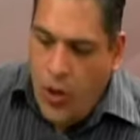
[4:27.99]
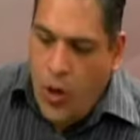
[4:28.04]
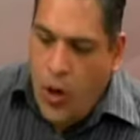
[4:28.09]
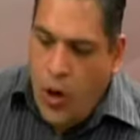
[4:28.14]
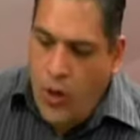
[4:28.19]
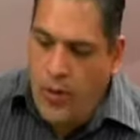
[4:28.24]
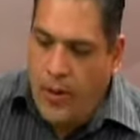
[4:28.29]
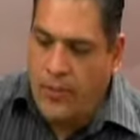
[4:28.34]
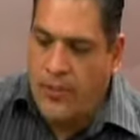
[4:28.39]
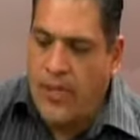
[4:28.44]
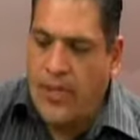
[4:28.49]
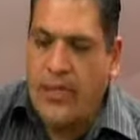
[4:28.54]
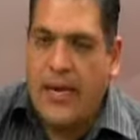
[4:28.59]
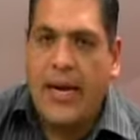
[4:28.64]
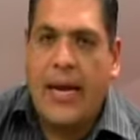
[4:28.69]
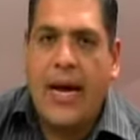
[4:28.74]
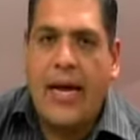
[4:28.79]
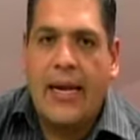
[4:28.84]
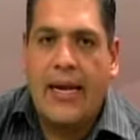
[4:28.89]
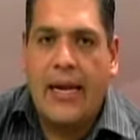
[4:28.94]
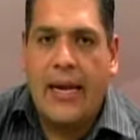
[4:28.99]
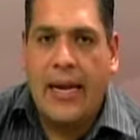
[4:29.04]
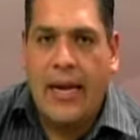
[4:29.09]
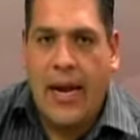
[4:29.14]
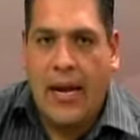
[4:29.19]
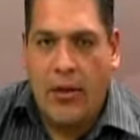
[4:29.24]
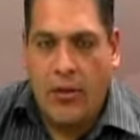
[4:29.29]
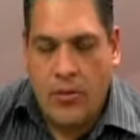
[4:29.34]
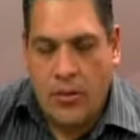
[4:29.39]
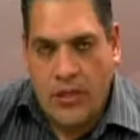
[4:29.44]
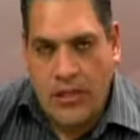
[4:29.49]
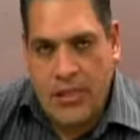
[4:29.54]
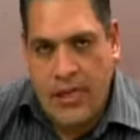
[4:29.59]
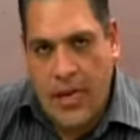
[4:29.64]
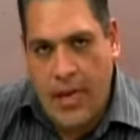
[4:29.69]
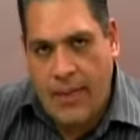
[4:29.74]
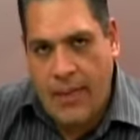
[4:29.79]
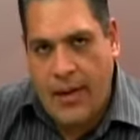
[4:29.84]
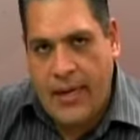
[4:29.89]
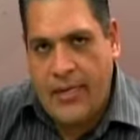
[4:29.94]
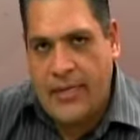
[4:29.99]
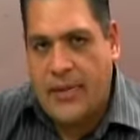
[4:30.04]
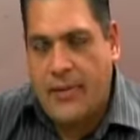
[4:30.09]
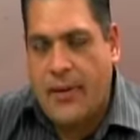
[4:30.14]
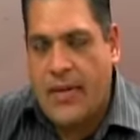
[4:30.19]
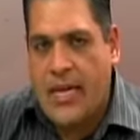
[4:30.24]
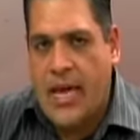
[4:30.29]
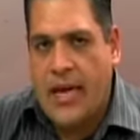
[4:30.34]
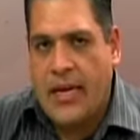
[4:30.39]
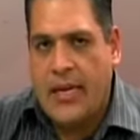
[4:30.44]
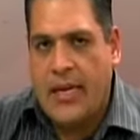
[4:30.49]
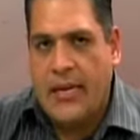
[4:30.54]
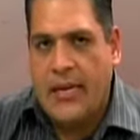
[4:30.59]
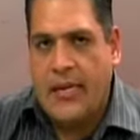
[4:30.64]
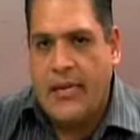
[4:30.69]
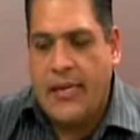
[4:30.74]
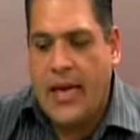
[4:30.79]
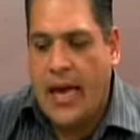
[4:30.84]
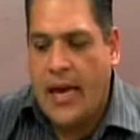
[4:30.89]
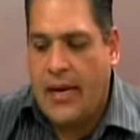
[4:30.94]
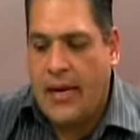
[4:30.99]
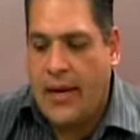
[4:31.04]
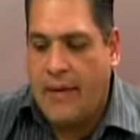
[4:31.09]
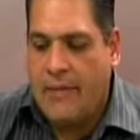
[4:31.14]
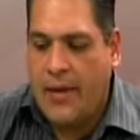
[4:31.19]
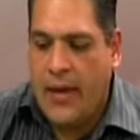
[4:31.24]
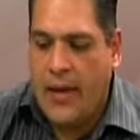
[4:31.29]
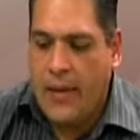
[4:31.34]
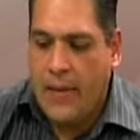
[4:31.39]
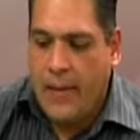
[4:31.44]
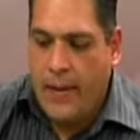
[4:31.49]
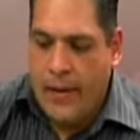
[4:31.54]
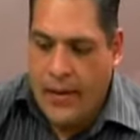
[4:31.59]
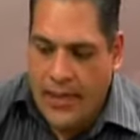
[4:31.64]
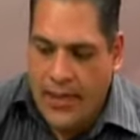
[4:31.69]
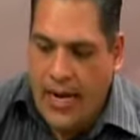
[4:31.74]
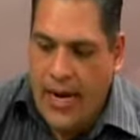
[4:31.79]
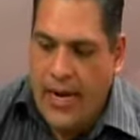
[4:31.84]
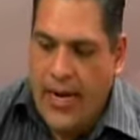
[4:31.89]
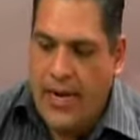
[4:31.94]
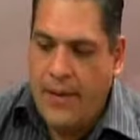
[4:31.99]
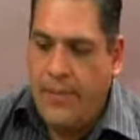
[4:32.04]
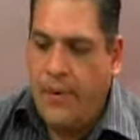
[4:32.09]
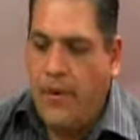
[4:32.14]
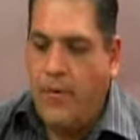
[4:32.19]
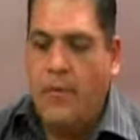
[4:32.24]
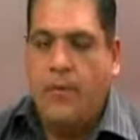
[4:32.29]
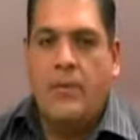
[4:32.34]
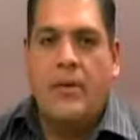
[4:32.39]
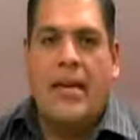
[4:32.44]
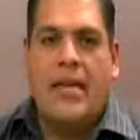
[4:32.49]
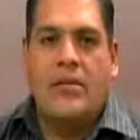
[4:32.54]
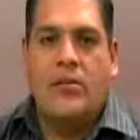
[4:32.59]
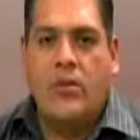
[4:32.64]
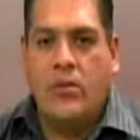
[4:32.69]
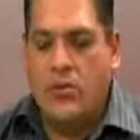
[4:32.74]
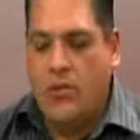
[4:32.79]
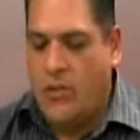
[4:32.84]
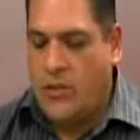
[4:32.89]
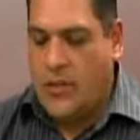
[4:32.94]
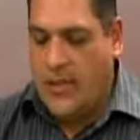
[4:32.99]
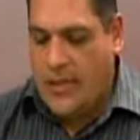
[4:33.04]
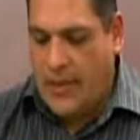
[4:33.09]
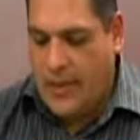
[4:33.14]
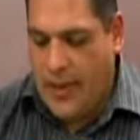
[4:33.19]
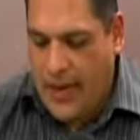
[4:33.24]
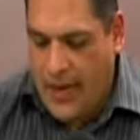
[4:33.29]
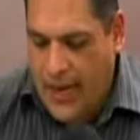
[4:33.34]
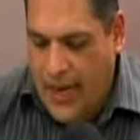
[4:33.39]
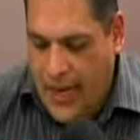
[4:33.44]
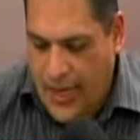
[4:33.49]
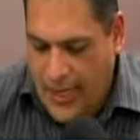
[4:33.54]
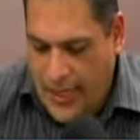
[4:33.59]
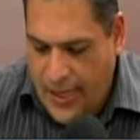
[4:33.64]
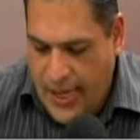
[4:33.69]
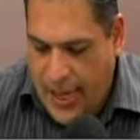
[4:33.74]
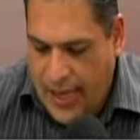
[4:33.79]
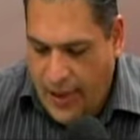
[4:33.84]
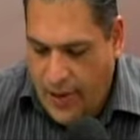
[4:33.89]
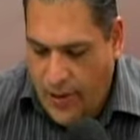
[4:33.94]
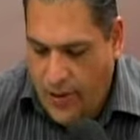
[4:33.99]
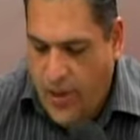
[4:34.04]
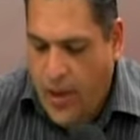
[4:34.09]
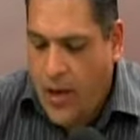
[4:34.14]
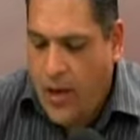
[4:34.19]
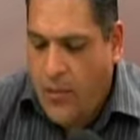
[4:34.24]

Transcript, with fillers: Hoy vamos a entregar la cortesía para que se vaya al café y el libro. Las dos cosas se van el día de hoy.